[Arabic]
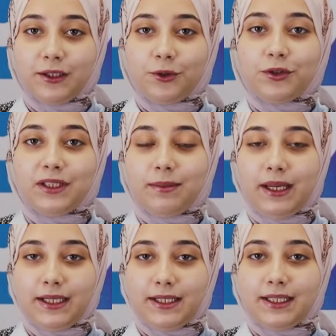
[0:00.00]
كنت
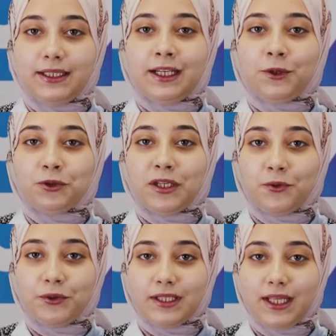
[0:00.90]
بحس ان لو
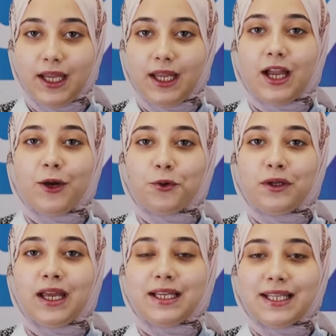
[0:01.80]
اتجوزتها هكون
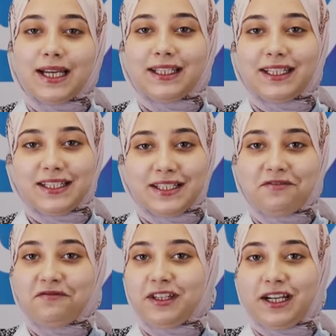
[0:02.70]
اسعد
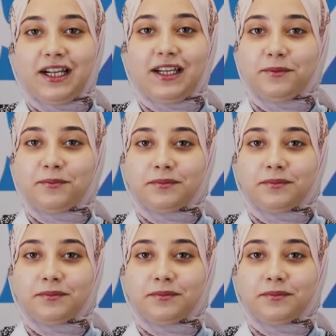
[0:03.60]
انسان في العالم